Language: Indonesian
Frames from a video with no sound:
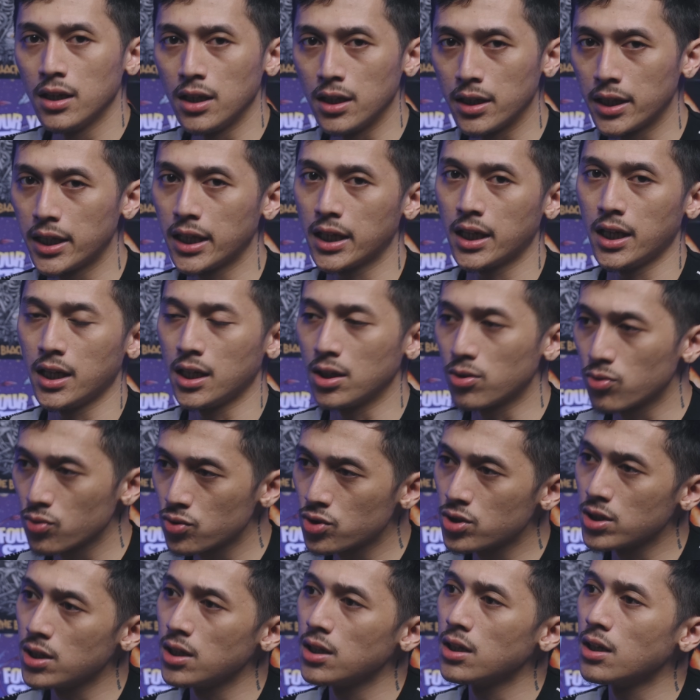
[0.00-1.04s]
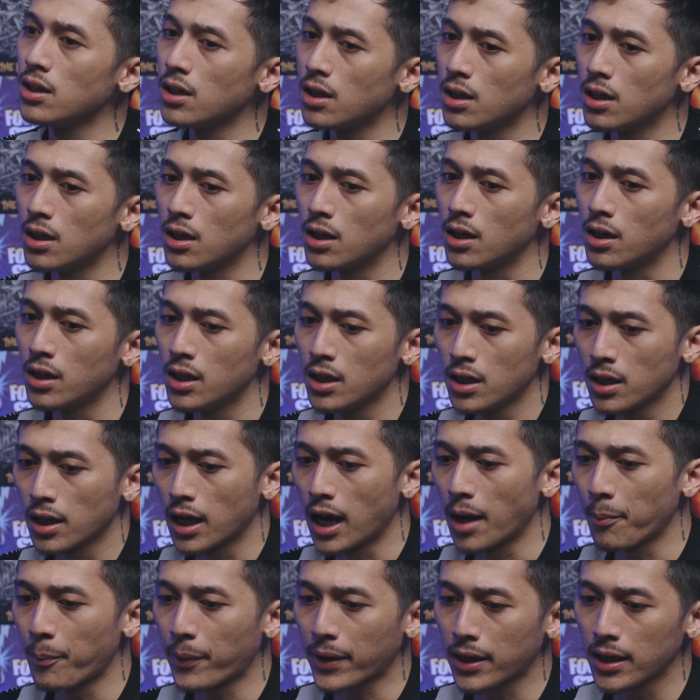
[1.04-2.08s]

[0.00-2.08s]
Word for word: Intinya kayak gitu sih, eh, nggak uh,